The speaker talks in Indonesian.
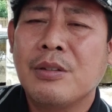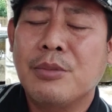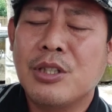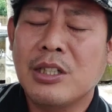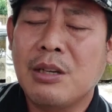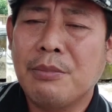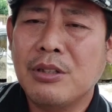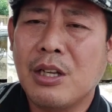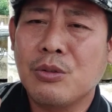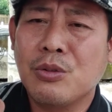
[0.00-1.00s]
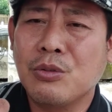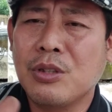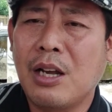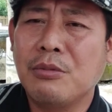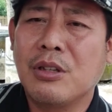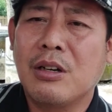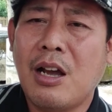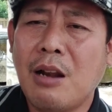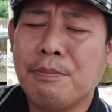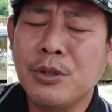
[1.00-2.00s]
bisa sampai 1 juta misalnya.
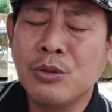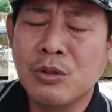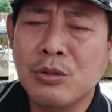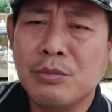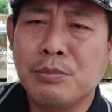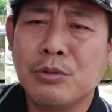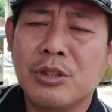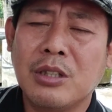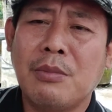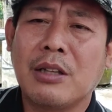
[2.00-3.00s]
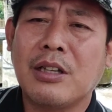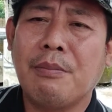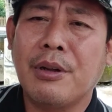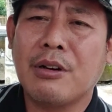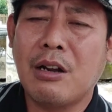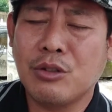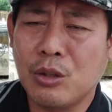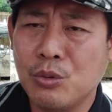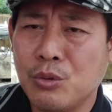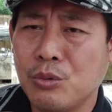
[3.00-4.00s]
Albino putih mata merah
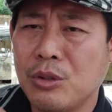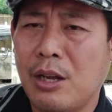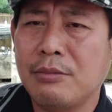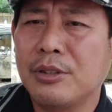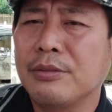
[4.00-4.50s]
1 juta.